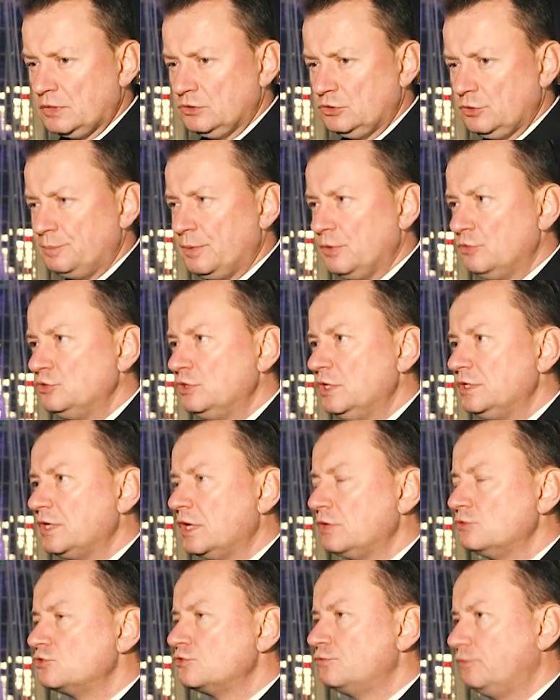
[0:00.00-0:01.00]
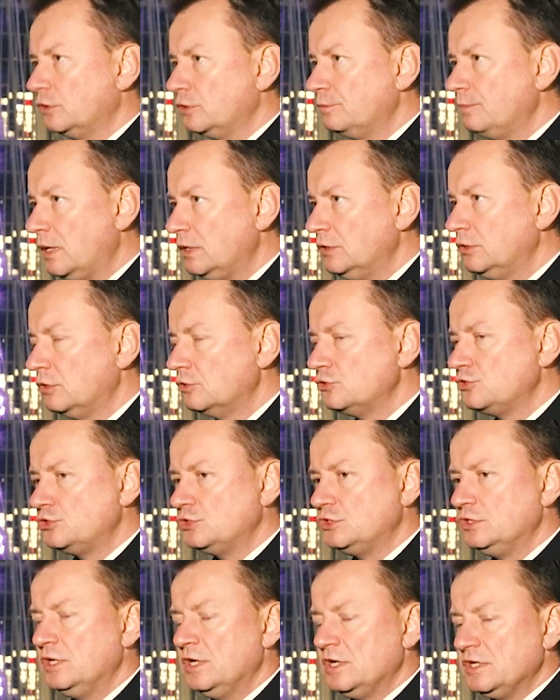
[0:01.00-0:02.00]
dopełnienia już
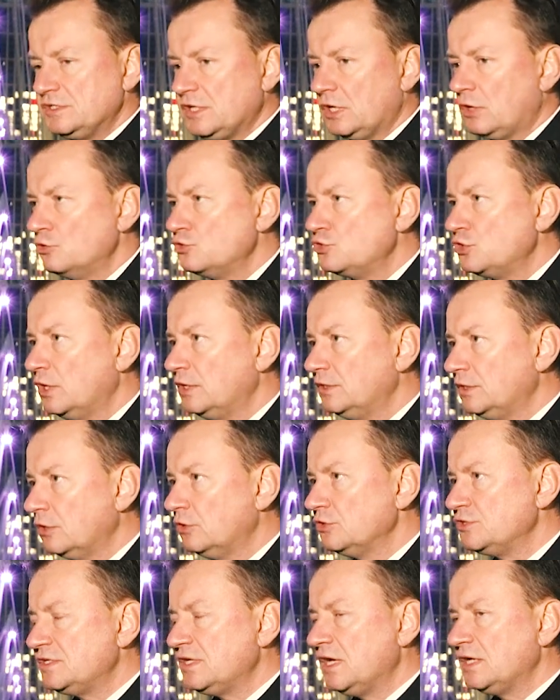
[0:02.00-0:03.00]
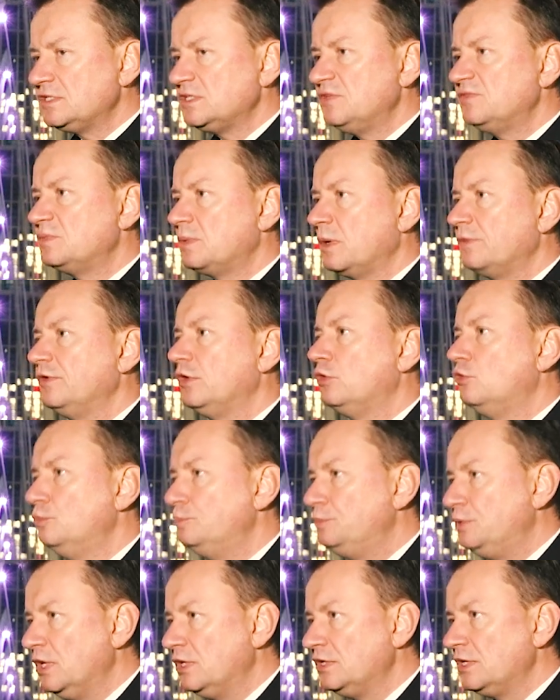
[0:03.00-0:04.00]
formalności zakończenia negocjacji w sprawie
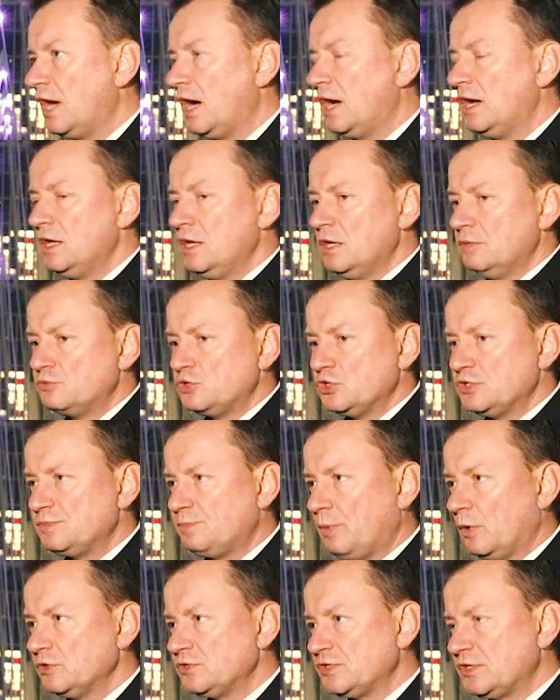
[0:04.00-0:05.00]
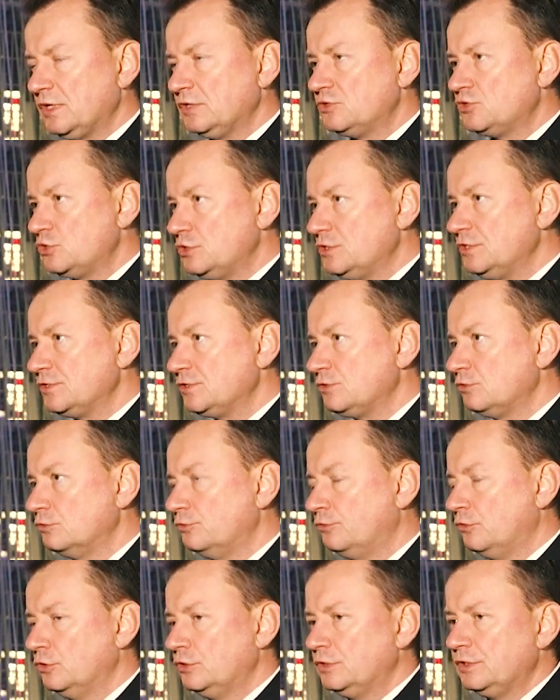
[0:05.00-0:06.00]
kupienia przez Polskę
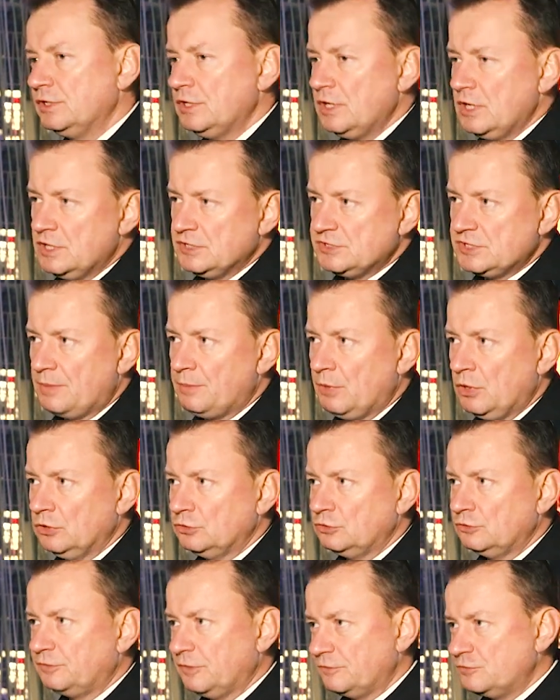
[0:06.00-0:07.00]
32 samolotów